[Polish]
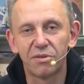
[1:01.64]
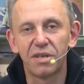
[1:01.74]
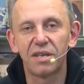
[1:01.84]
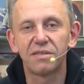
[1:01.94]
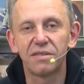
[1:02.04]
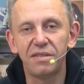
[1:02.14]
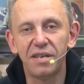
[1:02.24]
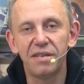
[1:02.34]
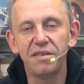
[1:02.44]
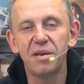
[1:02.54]
to teraz
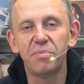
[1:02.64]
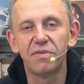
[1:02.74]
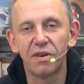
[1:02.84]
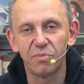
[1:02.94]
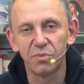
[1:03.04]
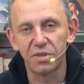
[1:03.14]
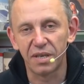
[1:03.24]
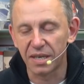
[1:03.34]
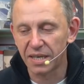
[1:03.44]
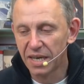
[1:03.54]
nie, nie bywam w
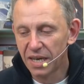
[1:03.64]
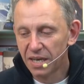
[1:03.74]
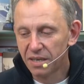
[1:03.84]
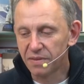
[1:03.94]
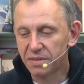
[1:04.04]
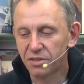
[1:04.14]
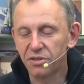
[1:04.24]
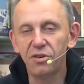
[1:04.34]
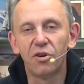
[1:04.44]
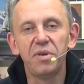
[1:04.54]
muzeach. Więc
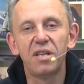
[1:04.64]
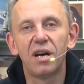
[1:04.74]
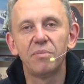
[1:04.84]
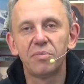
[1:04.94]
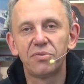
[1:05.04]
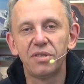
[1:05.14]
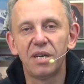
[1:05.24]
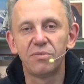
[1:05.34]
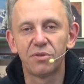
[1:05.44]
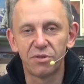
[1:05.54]
też i ominęła mnie
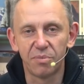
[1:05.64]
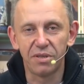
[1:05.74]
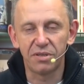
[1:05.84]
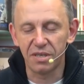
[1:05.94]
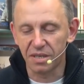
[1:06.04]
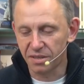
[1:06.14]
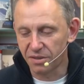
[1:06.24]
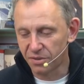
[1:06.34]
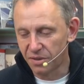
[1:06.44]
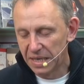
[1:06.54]
przyjemność obejrzenia
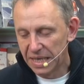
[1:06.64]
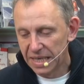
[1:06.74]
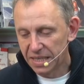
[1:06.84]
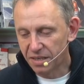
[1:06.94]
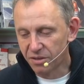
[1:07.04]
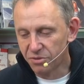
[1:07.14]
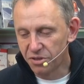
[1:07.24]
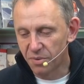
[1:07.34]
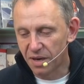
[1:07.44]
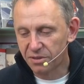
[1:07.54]
tego, tego
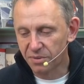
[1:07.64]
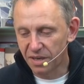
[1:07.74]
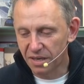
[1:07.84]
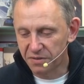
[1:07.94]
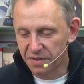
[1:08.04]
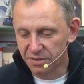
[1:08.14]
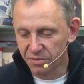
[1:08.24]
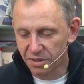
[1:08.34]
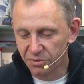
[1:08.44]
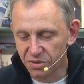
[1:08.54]
dzieła, które, jak twierdzą
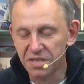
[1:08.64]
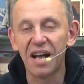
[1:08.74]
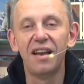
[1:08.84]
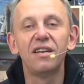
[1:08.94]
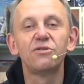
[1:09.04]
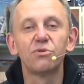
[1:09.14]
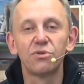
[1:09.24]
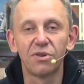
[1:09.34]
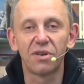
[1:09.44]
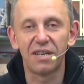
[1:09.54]
niektórzy, należy
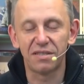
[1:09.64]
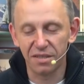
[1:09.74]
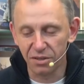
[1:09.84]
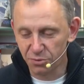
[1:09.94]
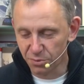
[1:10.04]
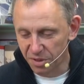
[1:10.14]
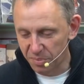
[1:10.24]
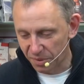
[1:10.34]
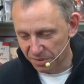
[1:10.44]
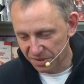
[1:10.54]
już do klasyki sztuki
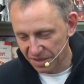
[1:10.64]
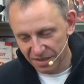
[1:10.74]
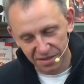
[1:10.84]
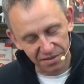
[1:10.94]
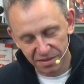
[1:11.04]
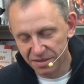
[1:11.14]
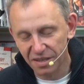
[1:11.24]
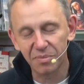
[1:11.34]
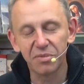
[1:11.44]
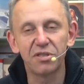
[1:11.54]
polskiej. Ja mam
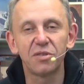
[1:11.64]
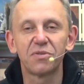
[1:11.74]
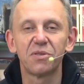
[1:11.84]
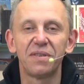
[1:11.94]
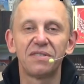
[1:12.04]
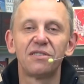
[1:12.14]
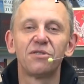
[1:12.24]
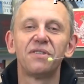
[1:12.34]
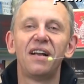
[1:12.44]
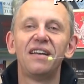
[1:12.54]
strach myśleć, proszę Państwa,
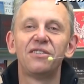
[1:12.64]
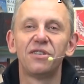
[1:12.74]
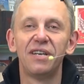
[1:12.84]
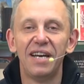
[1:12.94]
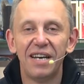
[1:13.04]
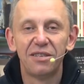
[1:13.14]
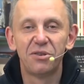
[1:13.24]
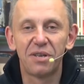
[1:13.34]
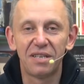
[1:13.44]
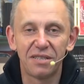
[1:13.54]
co należy
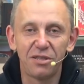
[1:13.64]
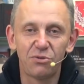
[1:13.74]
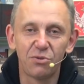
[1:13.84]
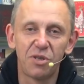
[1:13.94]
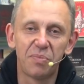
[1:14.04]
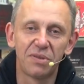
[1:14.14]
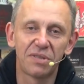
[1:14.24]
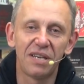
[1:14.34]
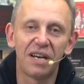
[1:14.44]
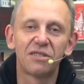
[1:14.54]
do klasyki sztuki
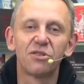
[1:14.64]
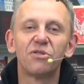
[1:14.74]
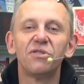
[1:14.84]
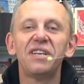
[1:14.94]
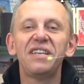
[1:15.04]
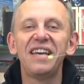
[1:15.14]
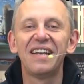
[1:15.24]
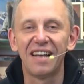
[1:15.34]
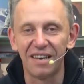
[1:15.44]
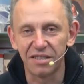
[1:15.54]
polskiej, a co do niej
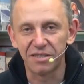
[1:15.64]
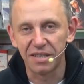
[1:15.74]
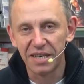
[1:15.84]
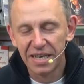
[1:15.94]
nie należy.